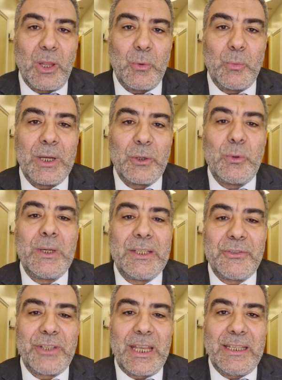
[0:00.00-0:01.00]

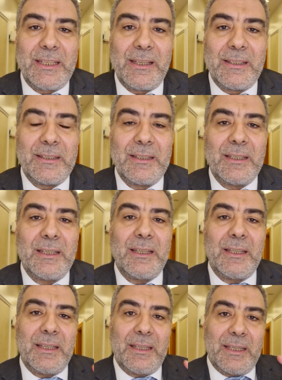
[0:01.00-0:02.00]
وكل شيء
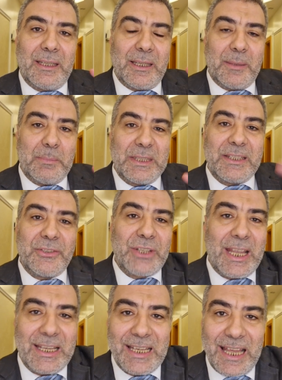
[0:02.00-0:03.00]

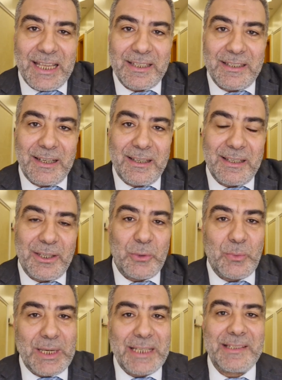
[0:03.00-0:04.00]
باتجاه الآخرة
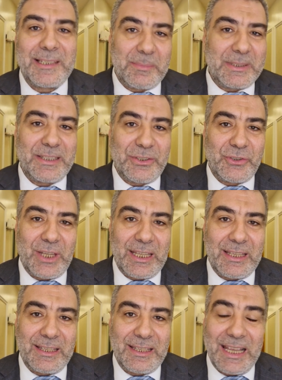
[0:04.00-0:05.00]
وليس
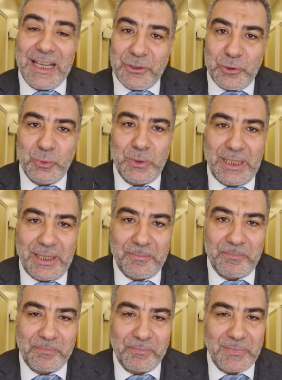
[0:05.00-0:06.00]
باتجاه الدنيا
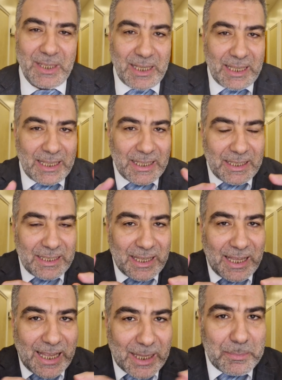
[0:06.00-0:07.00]

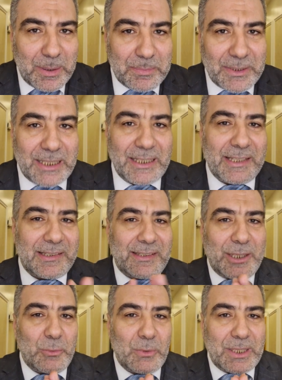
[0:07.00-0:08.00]
أحببت أن
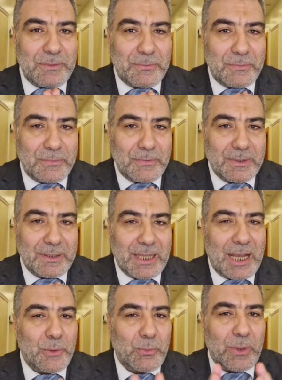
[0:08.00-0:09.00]
أستوقف
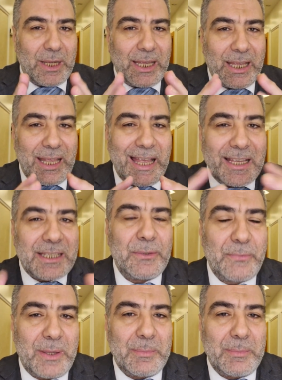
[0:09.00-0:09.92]
أو أقف